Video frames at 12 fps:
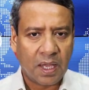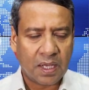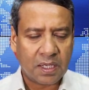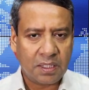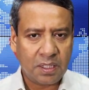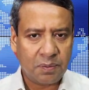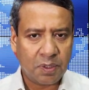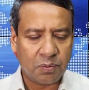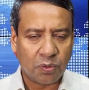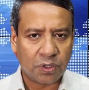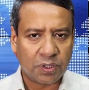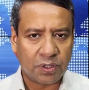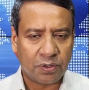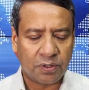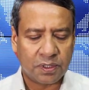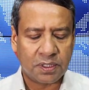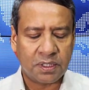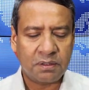একাধিকবার মন্ত্রী
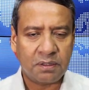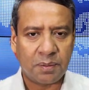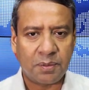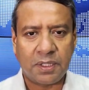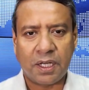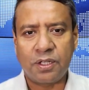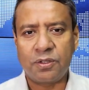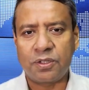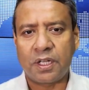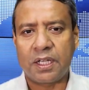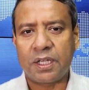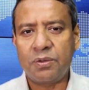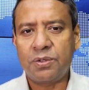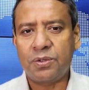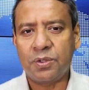হয়েছেন আপনি দেখেন তো তারা কেউ